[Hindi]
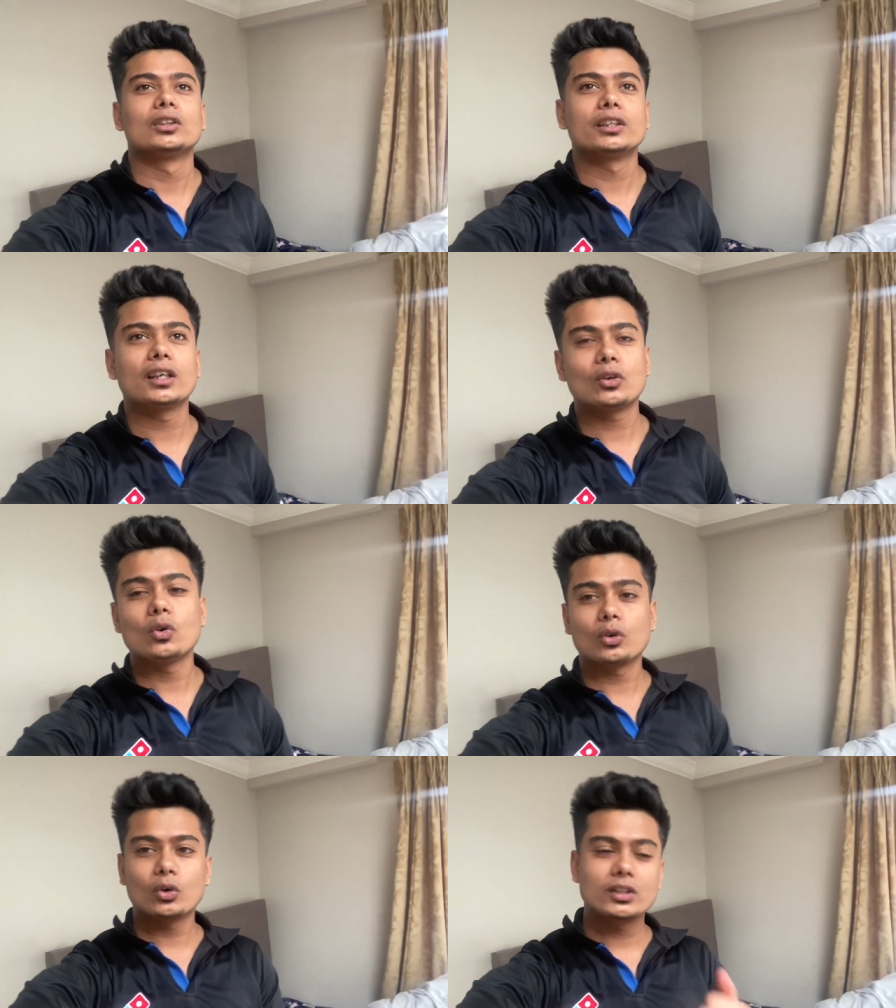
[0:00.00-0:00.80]
ठीक है
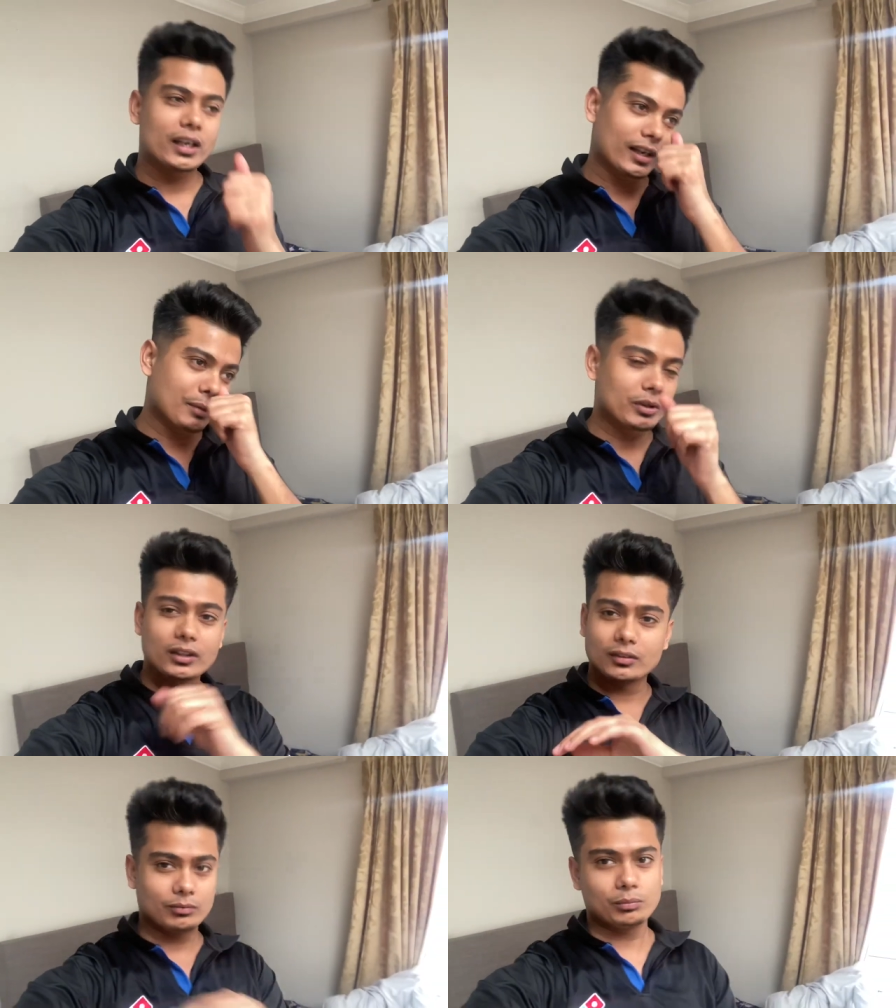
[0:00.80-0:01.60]
कौन कौन जाएगा अभी
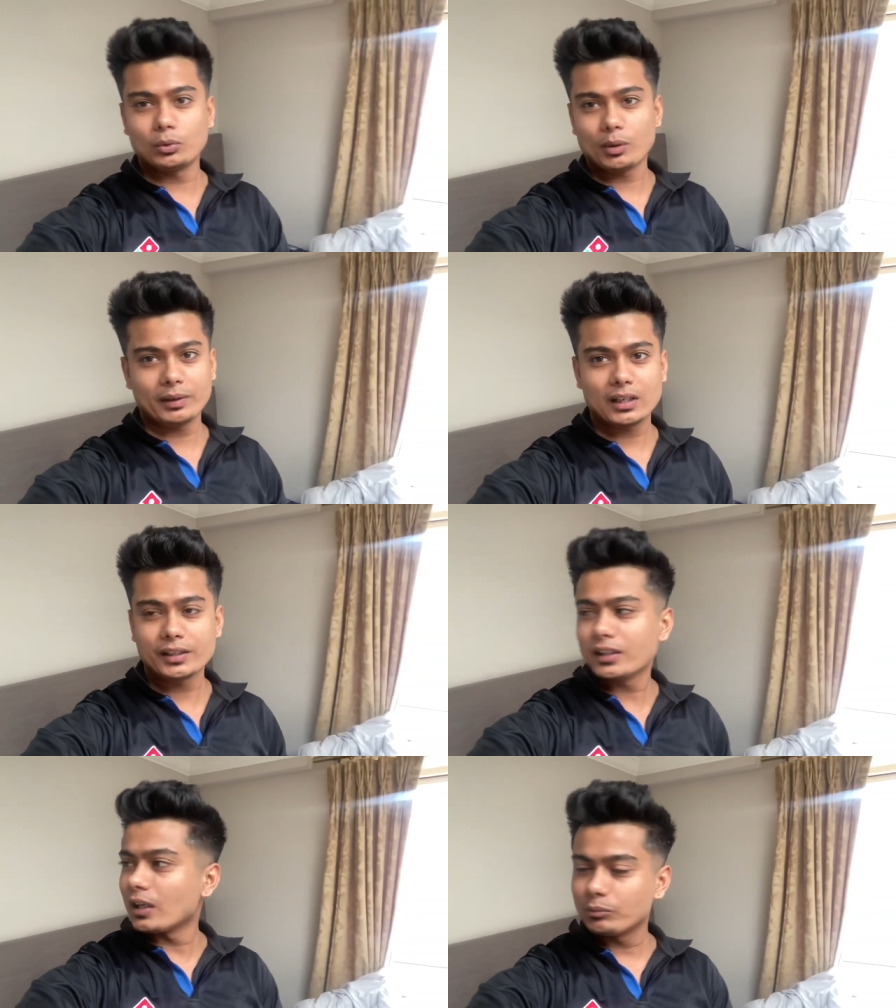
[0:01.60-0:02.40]
पूरा पता
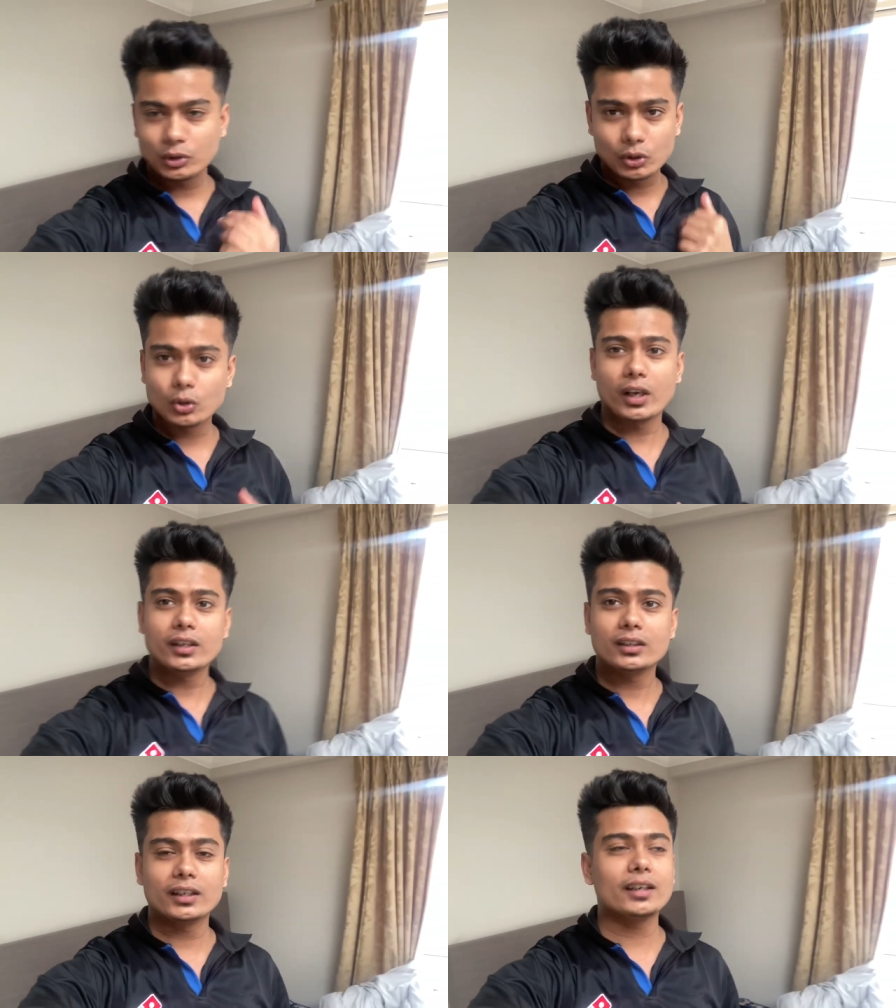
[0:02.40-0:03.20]
नहीं है हम तीन तो
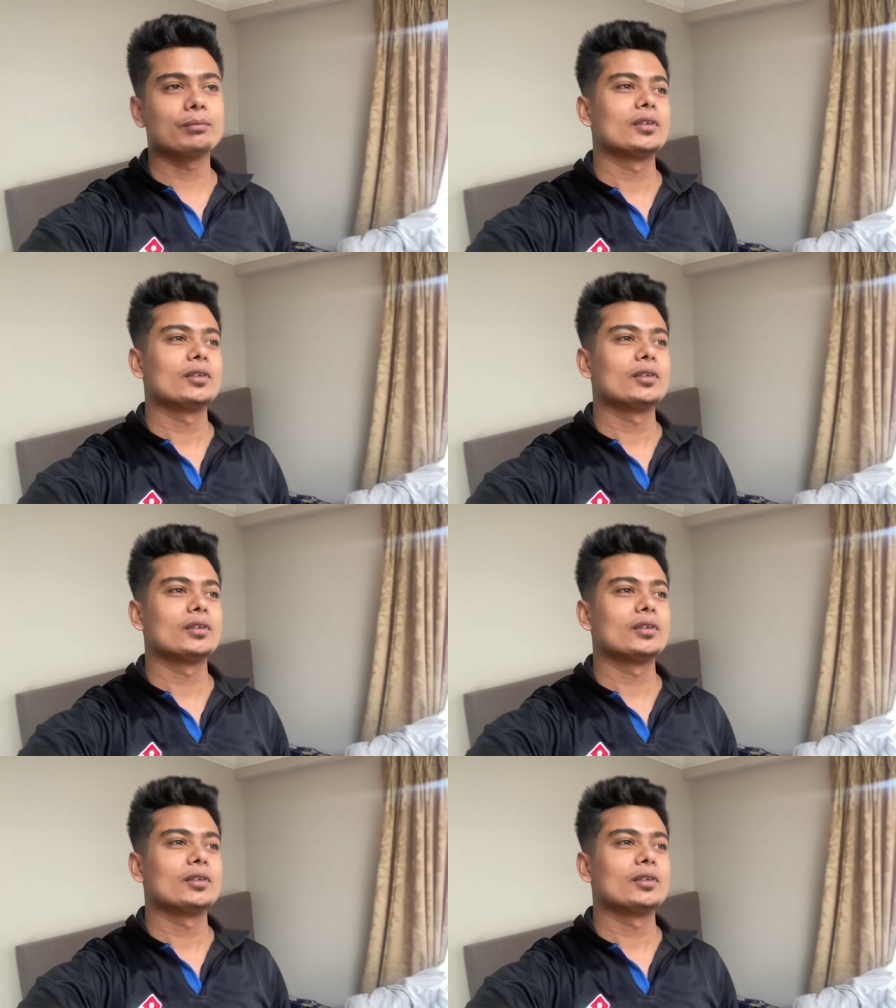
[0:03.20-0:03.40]
हैं ठीक है